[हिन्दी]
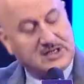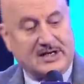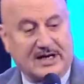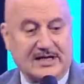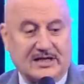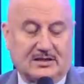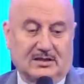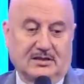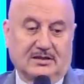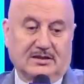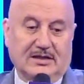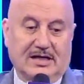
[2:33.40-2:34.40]
लाइक
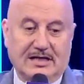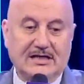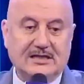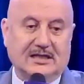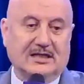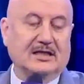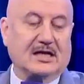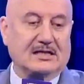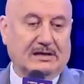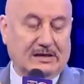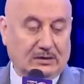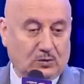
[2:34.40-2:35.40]
एनी थिंग
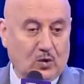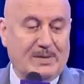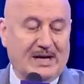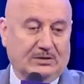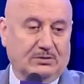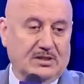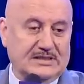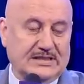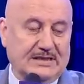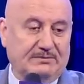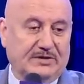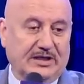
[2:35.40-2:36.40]
आई गो बैक टू द
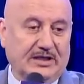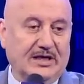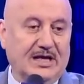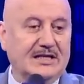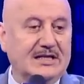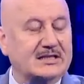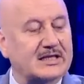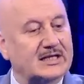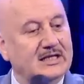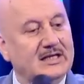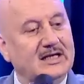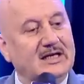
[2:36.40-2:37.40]
सेम थिंग एनी
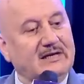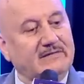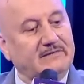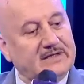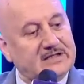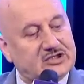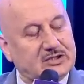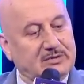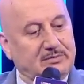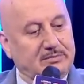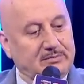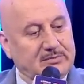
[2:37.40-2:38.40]
थिंग विच
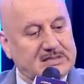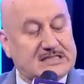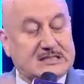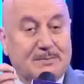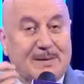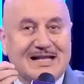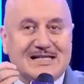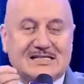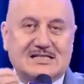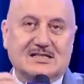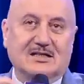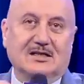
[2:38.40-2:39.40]
स्मेल्स
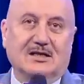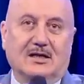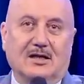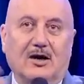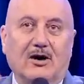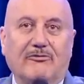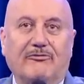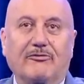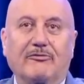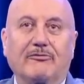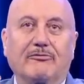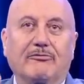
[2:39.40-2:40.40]
ऑफ
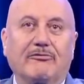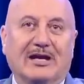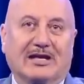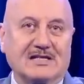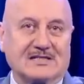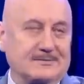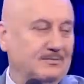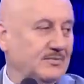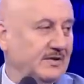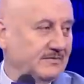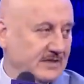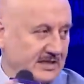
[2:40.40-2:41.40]
फेकिज्म
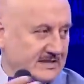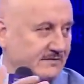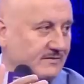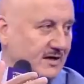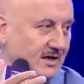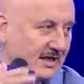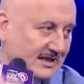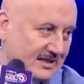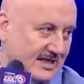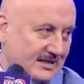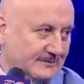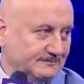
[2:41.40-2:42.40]
इफ देर इज ए वर्ड लाइक
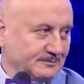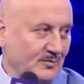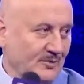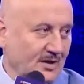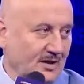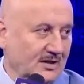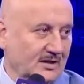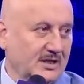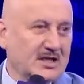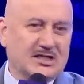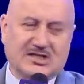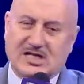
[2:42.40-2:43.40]
दैट दे
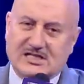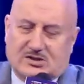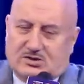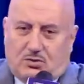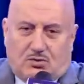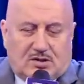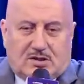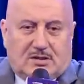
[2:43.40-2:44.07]
जस्ट डोंट